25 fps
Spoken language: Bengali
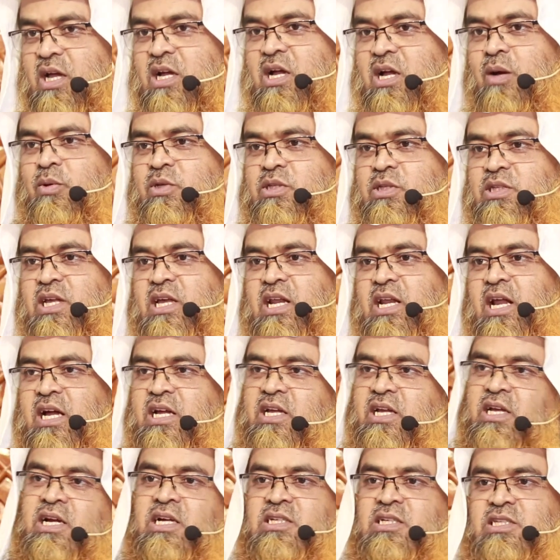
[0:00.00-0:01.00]
একামত দেওয়ার
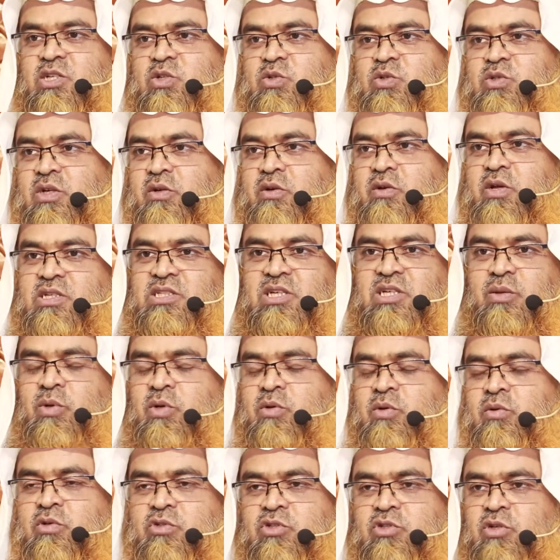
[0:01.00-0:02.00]
আগে কাতার সোজা করা
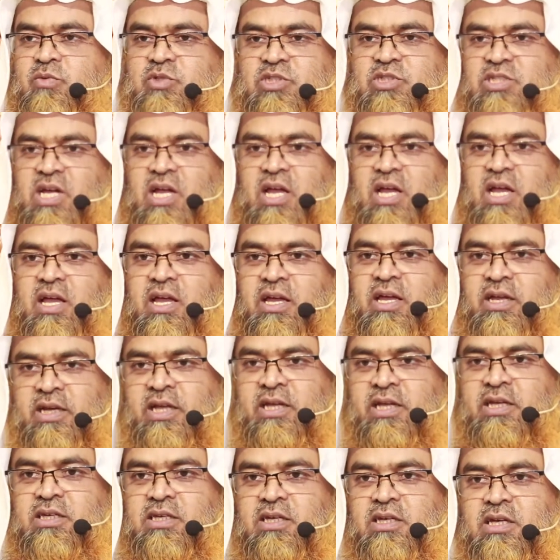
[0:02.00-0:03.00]
যাবে কোনো সমস্যা
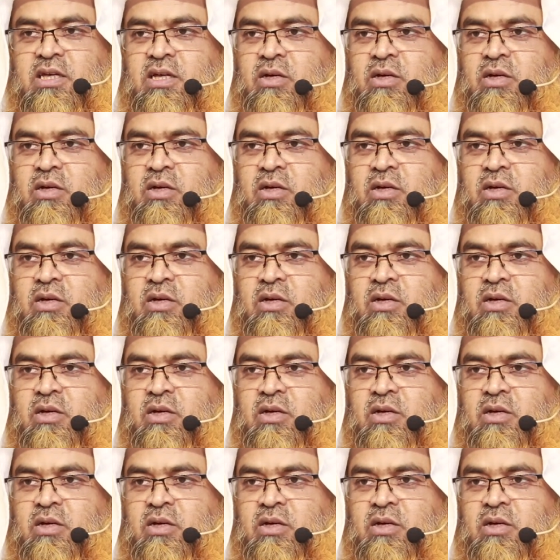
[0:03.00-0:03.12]
নেই